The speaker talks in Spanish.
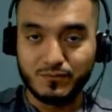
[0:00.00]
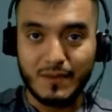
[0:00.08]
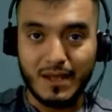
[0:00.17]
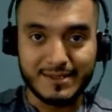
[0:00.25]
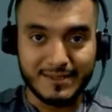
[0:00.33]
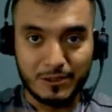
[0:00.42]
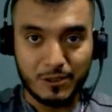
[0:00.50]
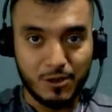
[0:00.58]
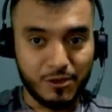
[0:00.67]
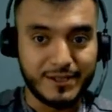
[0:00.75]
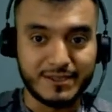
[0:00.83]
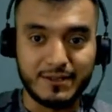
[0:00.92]
haciéndolo
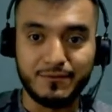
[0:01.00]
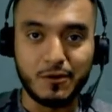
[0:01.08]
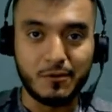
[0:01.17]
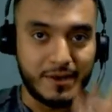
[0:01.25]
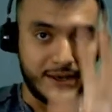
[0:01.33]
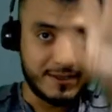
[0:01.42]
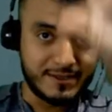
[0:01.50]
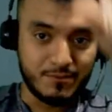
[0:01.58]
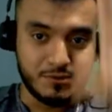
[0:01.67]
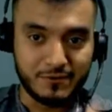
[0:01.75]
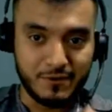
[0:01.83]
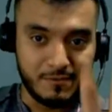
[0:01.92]
de esta forma, ya estamos
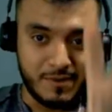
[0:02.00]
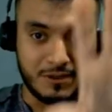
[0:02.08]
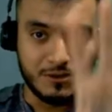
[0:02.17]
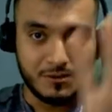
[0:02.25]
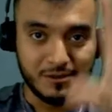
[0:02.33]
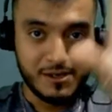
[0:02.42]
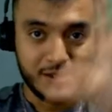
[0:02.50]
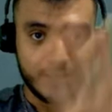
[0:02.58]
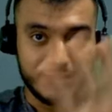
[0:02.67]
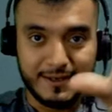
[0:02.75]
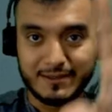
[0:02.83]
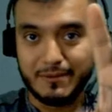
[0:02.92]
filmando
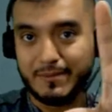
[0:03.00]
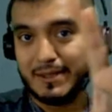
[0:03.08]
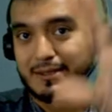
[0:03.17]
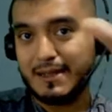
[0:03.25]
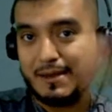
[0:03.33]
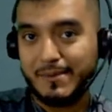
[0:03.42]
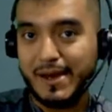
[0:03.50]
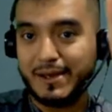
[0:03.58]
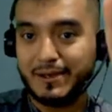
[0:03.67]
directamente la imagen